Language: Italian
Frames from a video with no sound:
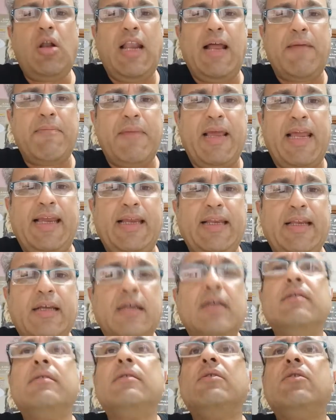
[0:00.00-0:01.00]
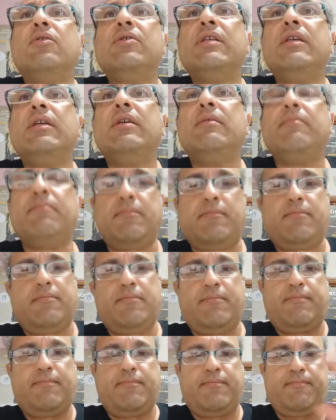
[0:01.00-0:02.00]
la mail così.
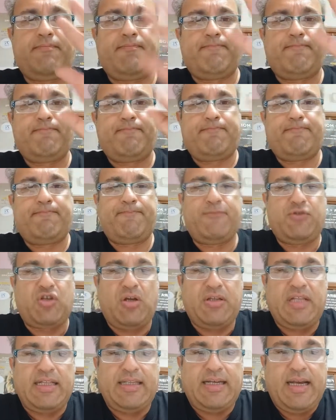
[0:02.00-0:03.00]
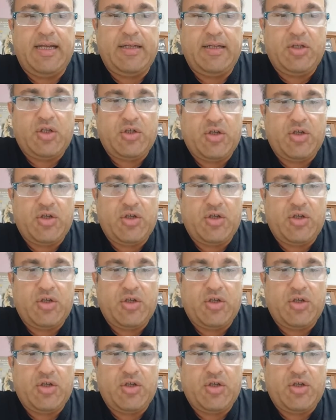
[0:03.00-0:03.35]
Ciao da Andrea, ciao